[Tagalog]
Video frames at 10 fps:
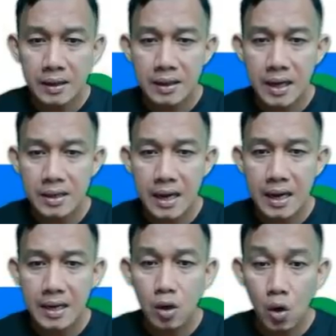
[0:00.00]
guys
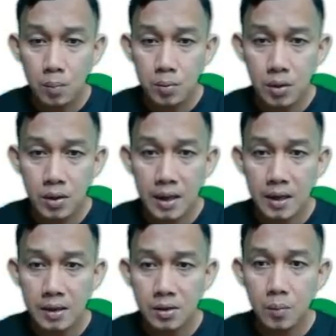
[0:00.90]
ay optional.
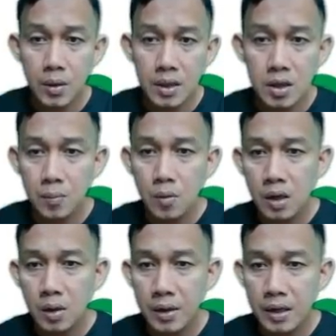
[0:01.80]
So, pwede nyo pong
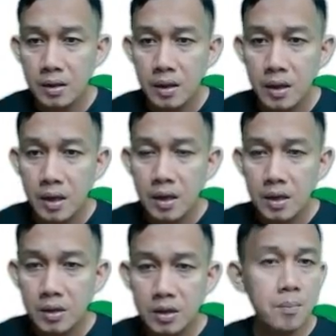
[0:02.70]
gawin.
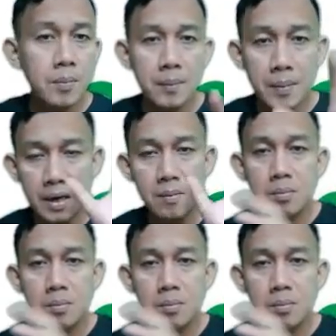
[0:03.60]
Siyempre, para mas